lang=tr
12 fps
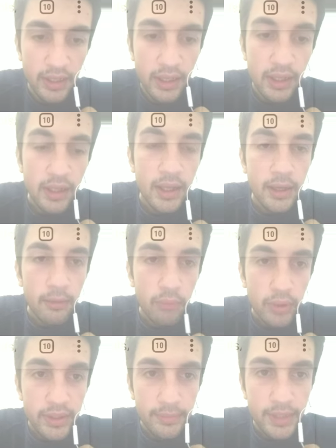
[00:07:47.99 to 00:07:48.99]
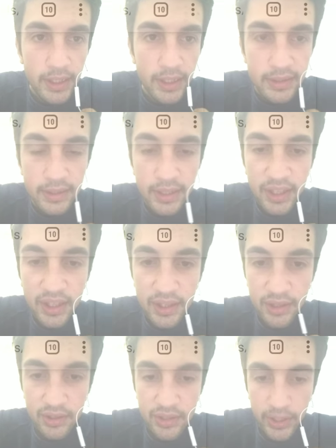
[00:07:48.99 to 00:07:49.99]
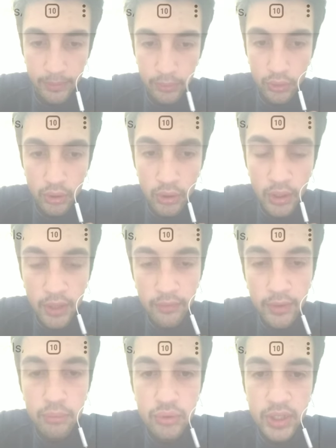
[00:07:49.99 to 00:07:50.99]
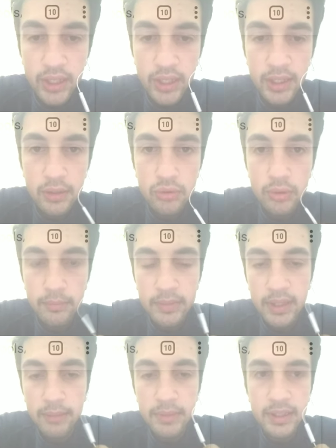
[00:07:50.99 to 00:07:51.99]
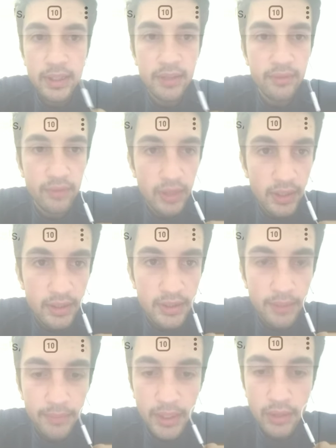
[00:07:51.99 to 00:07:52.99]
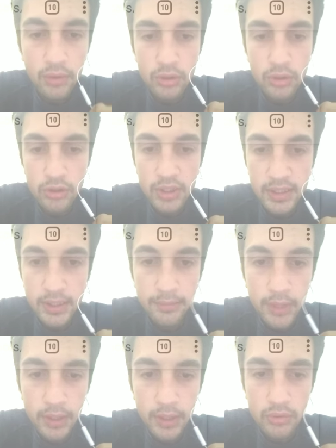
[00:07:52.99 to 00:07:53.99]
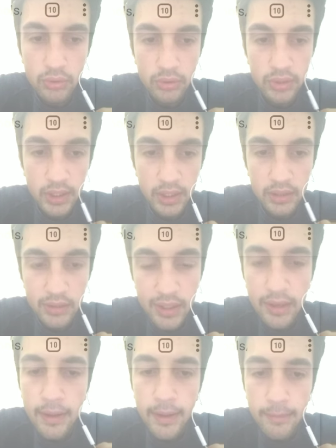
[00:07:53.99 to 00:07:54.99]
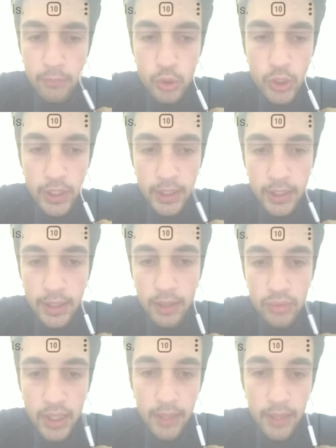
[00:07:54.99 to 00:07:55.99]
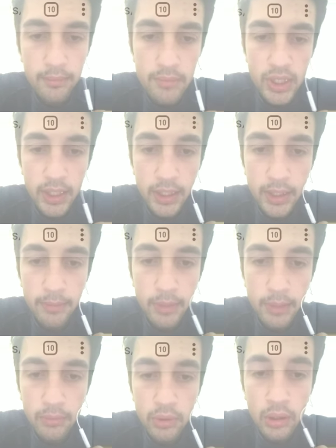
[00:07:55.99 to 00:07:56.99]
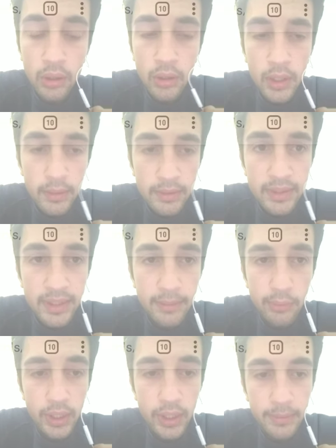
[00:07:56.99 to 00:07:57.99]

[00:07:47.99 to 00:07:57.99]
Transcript: Bu hesap sayesinde giriş yapıyor ve bu şekilde kasıyor. Mesela biz de yan hesaptan giriyoruz. Yan hesaptan kasıyoruz arkadaşlar. Bu şekilde daha güzel bir şekilde yapılabiliyor. Siz de böyle yapın.